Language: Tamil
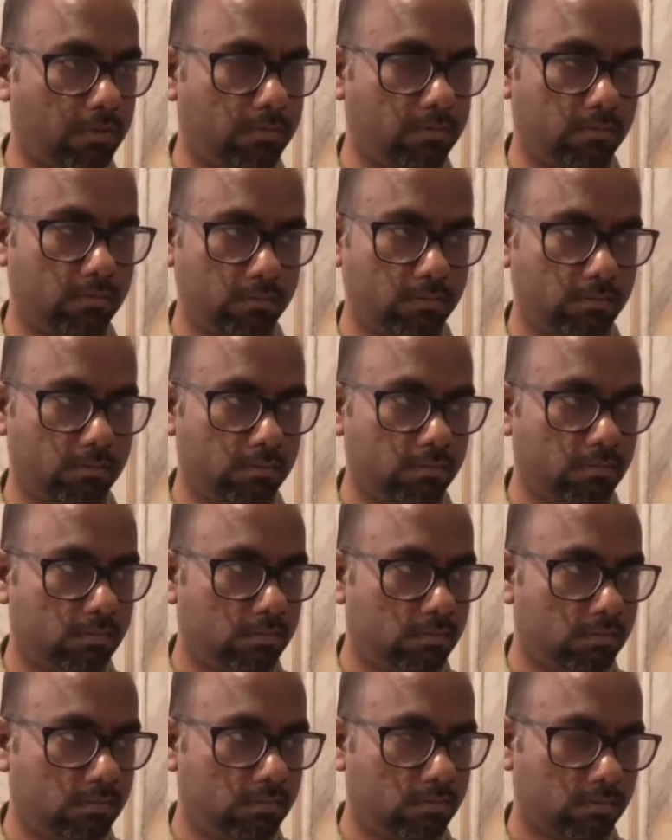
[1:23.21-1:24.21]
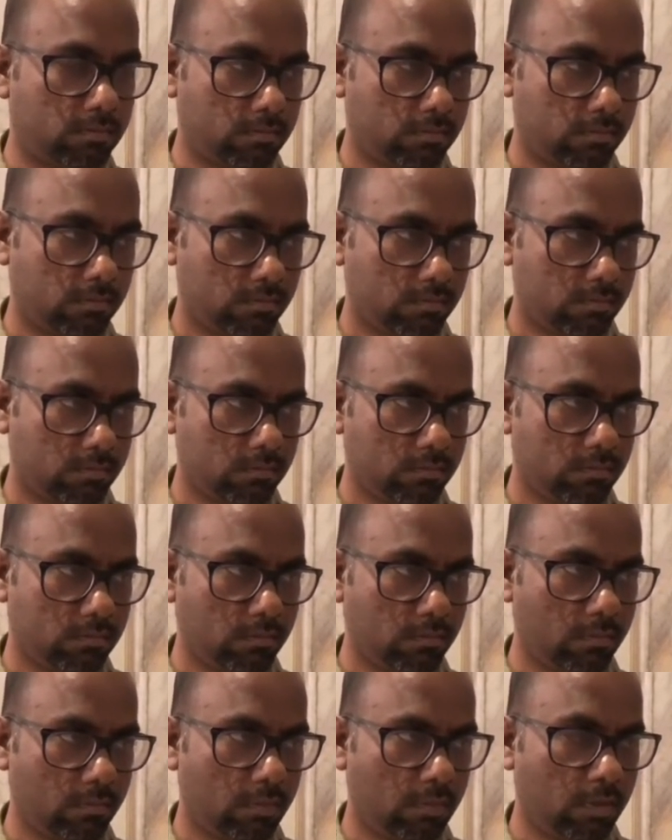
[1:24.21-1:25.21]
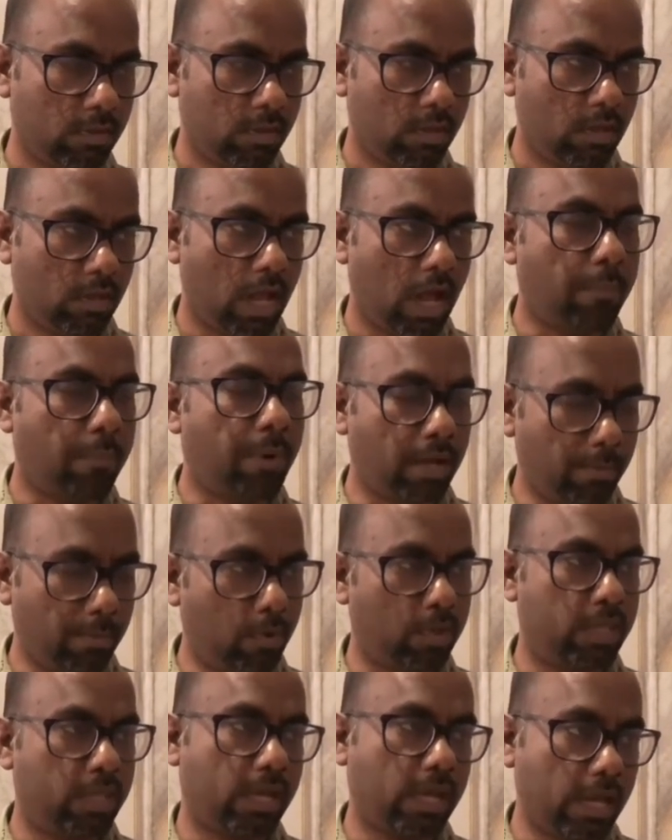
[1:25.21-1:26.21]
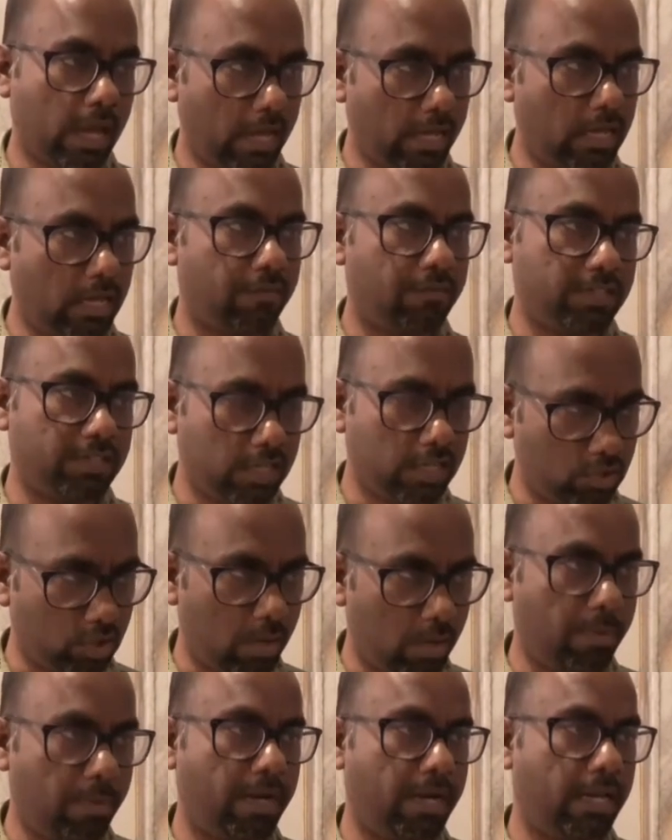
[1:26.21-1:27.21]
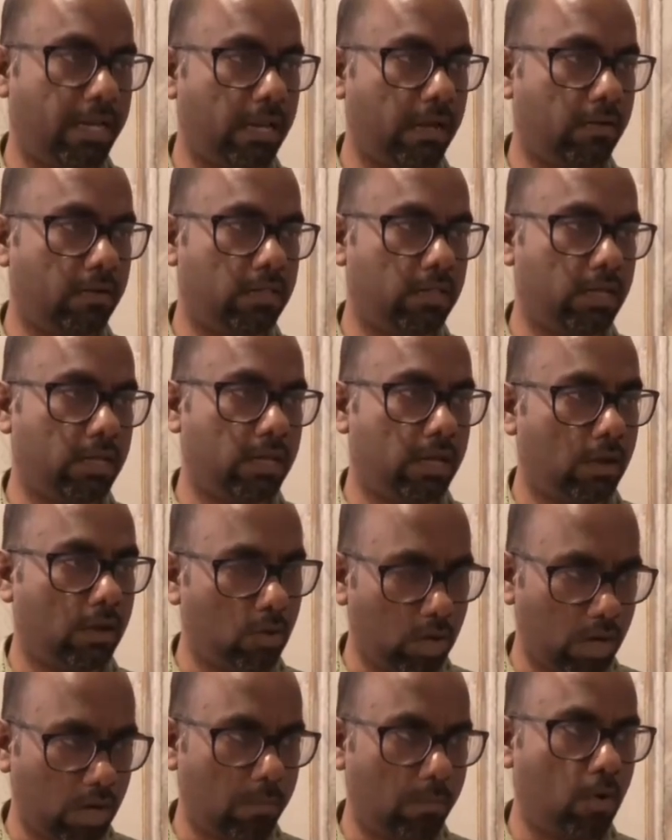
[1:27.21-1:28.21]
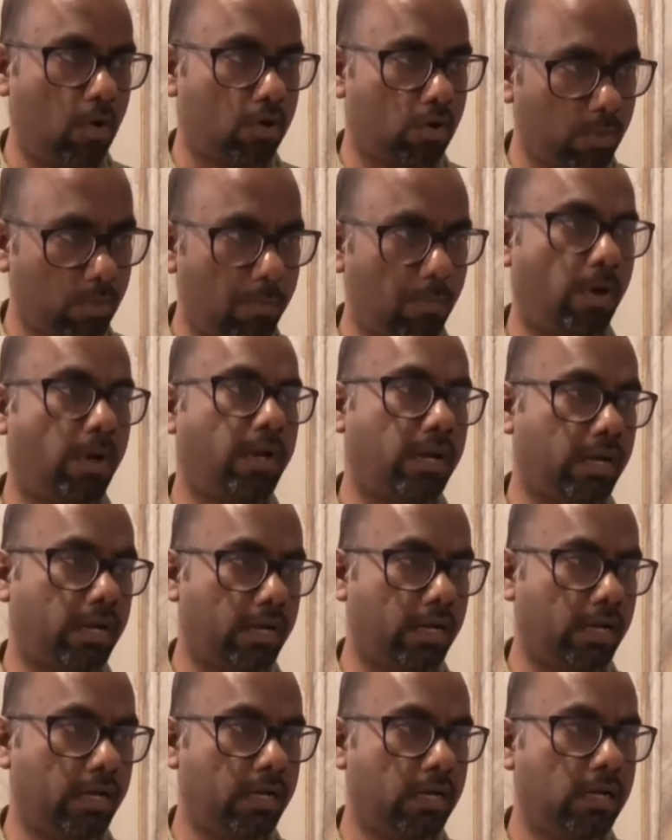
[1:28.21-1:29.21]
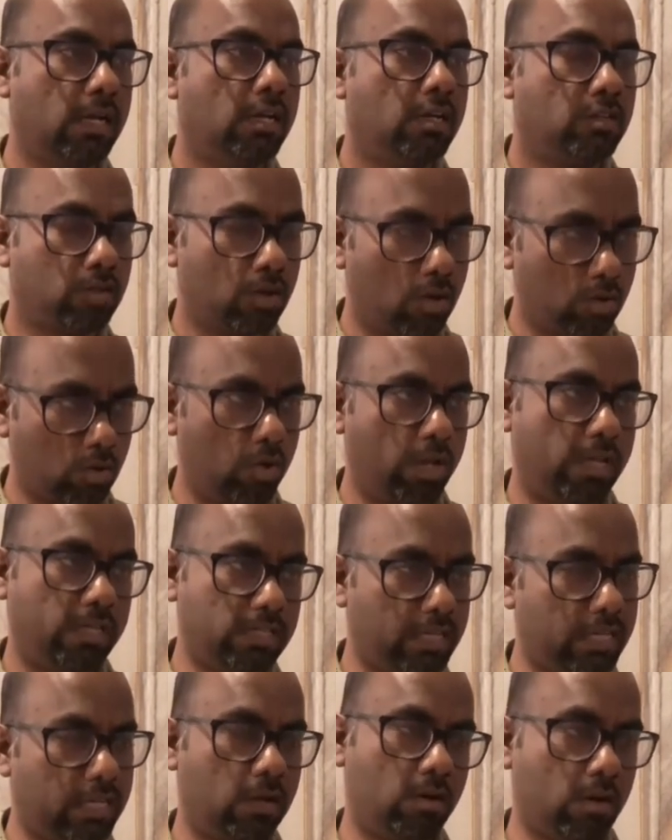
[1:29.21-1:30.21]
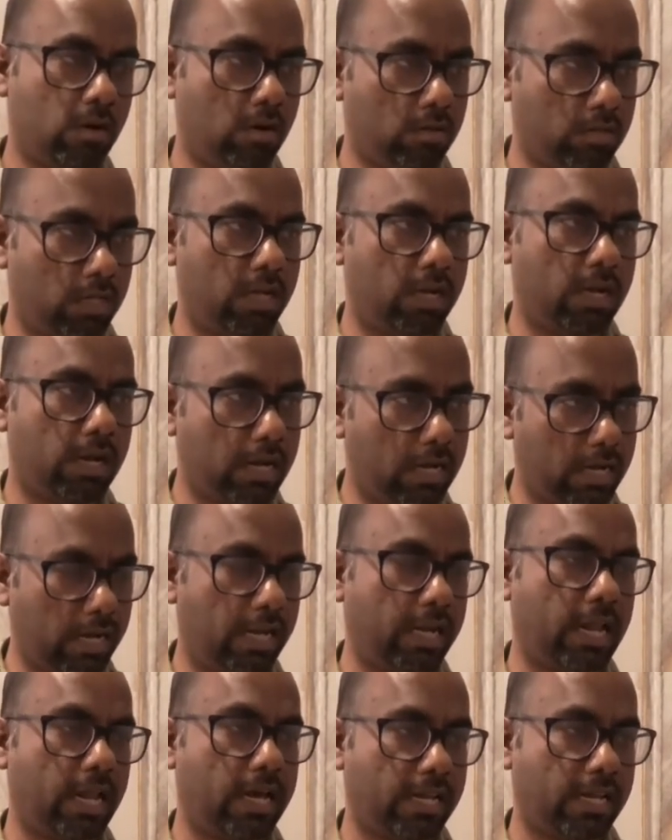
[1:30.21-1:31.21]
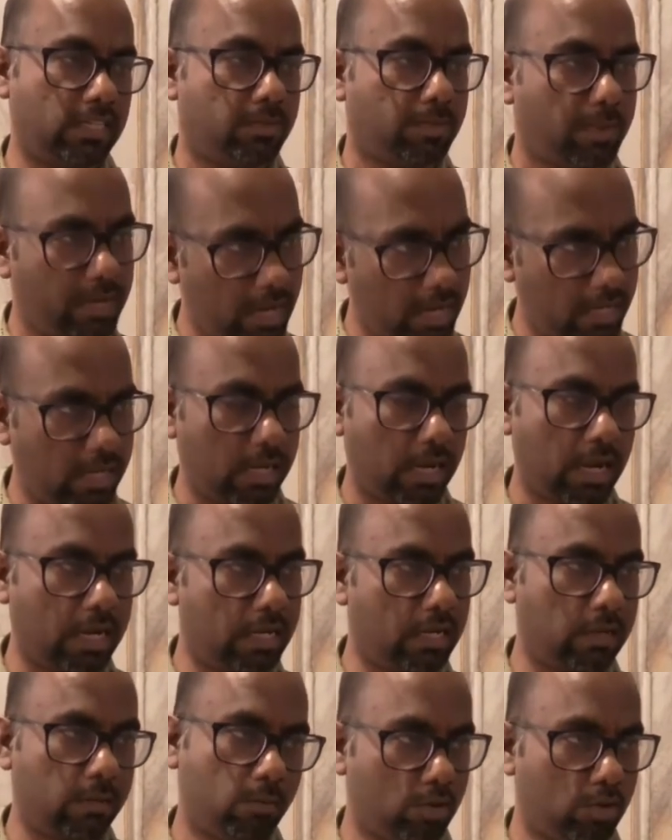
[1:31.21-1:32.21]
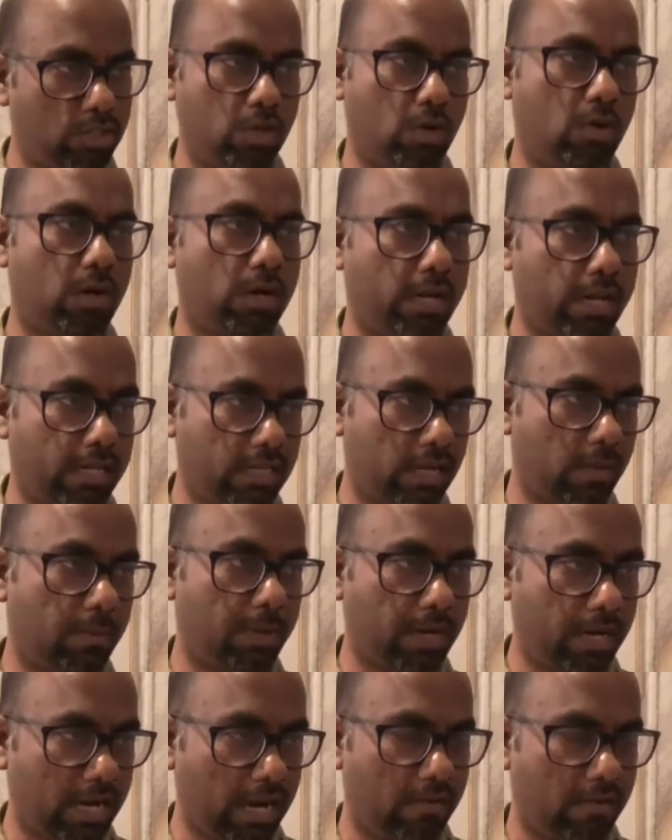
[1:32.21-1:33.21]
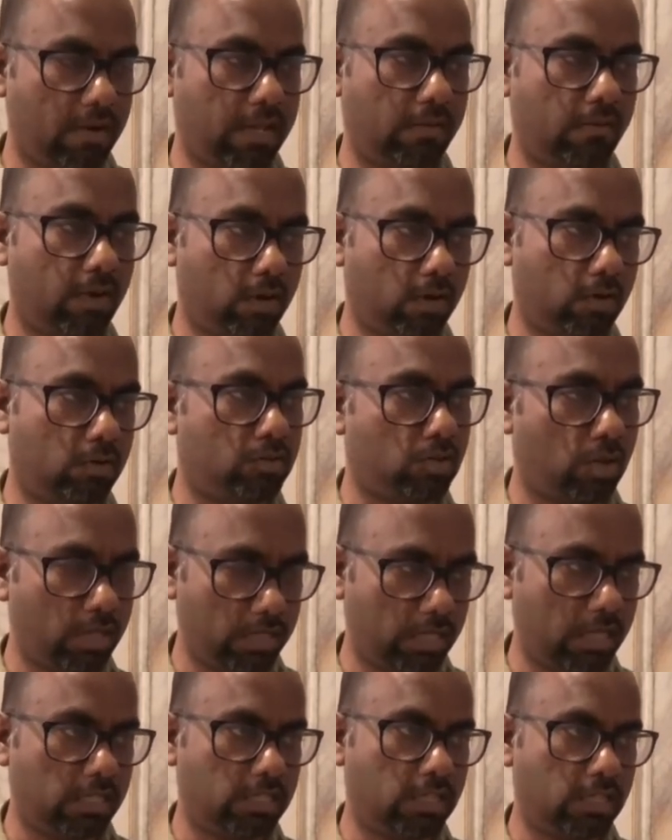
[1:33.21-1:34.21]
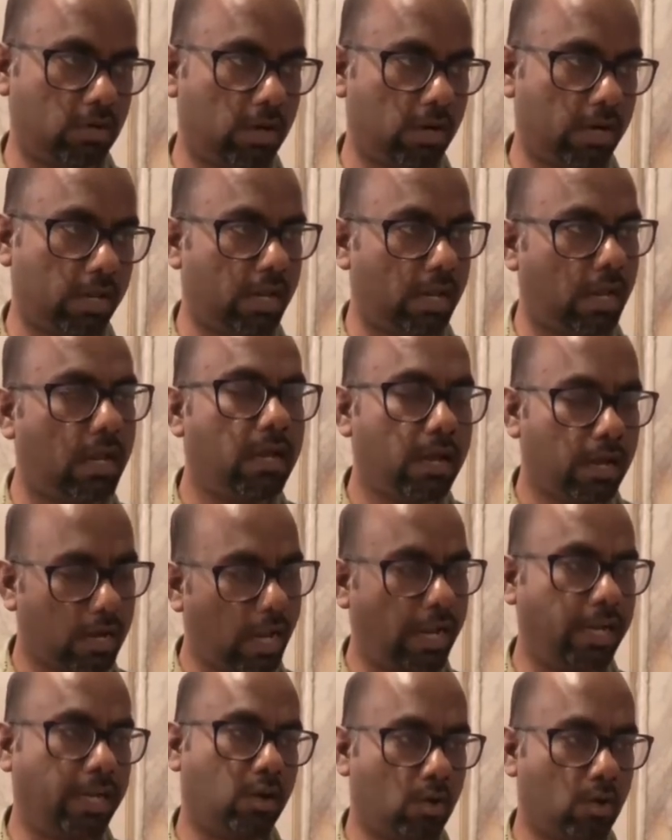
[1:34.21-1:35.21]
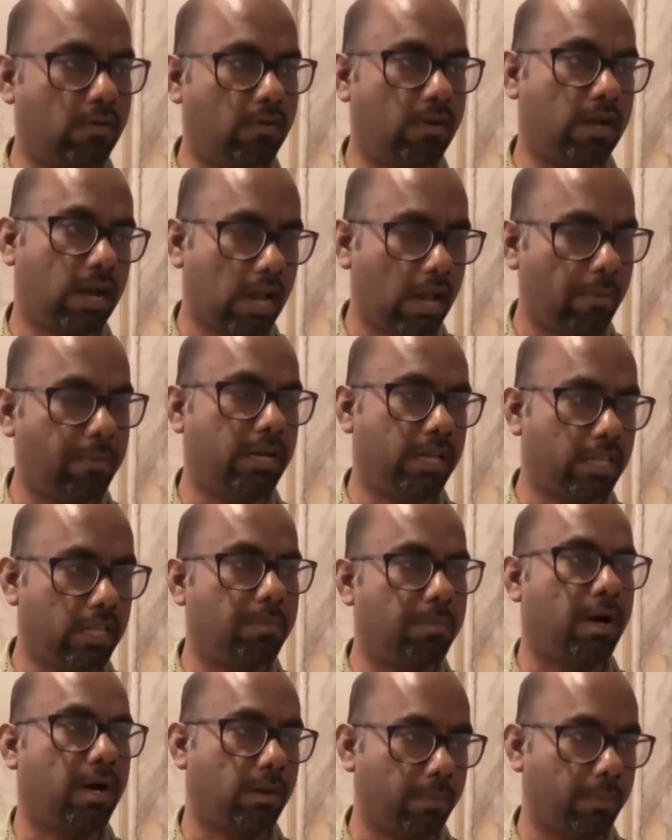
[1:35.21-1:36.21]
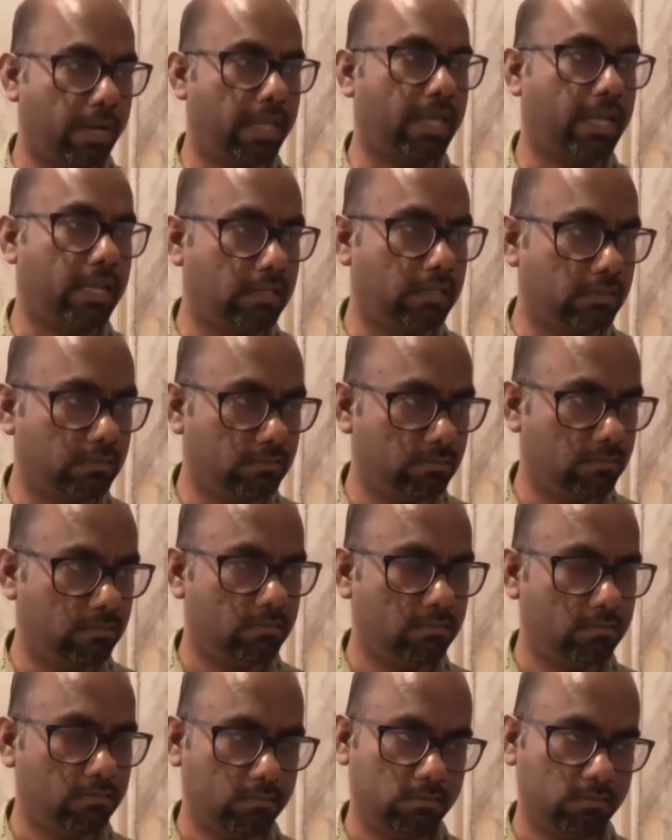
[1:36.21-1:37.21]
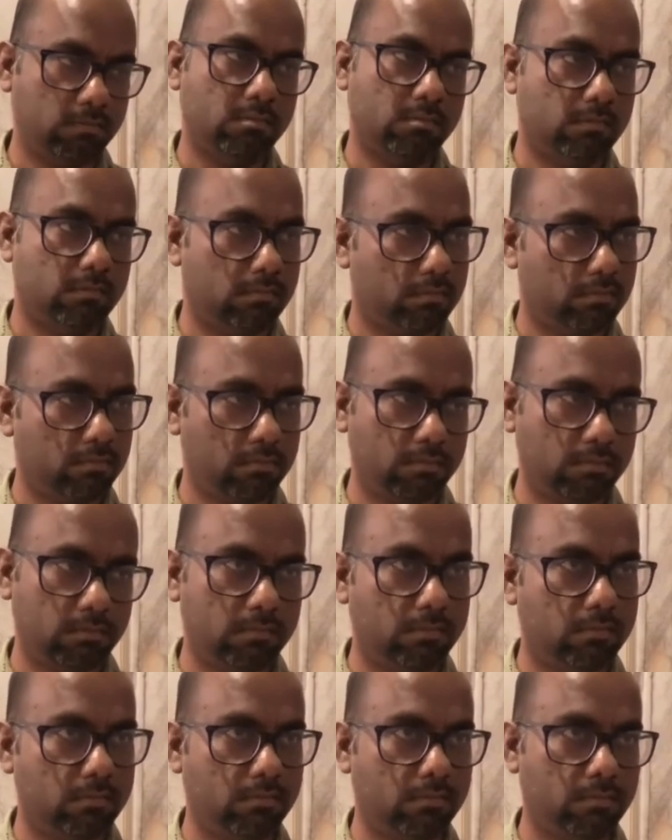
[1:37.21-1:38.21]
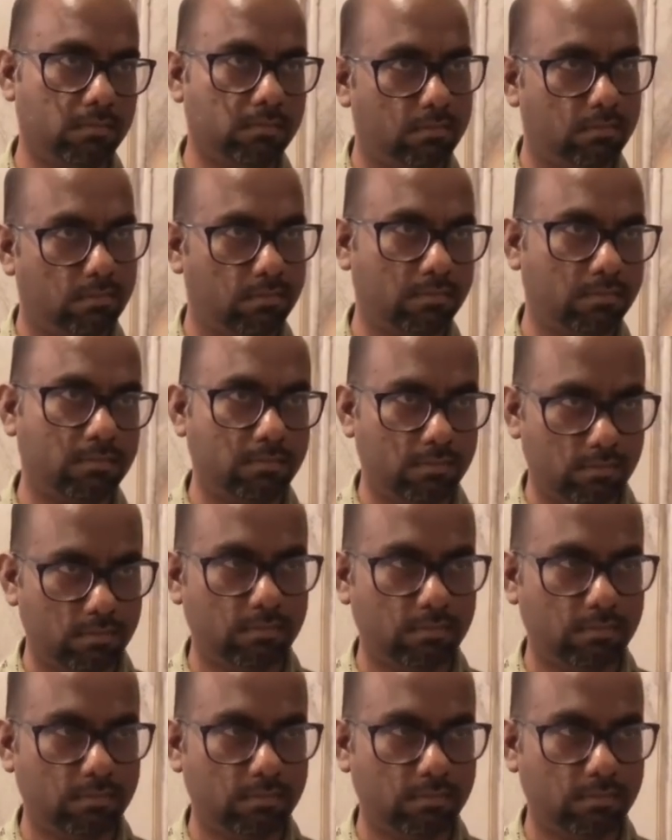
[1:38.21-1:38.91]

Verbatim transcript: எப்போ வருவாங்கன்ட்டு ஏதாவது சொல்லியிருக்காங்க ஆமாம் இப்போதைக்கு ஐயர் அபிஷியல்ஸோட மீட்டிங்கை வந்து உள்ள போர்ட் ரூமில் போயிட்டுருக்கு ஸோ கூடிய சீக்கிரம் வந்து ட்ரெயின் அரேஞ்ச் பண்ணி அங்கே கணக்கு முடிஞ்ச உடனே எத்தனை பேர் ட்ராவலிங் வரணும்னு சொல்லி தெரிஞ்ச உடனே நைட்டுக்குள்ளே வரலாம் அப்படின்னு எதிர்பார்க்கப்படுகிறது ஓகே தேங்க்யூ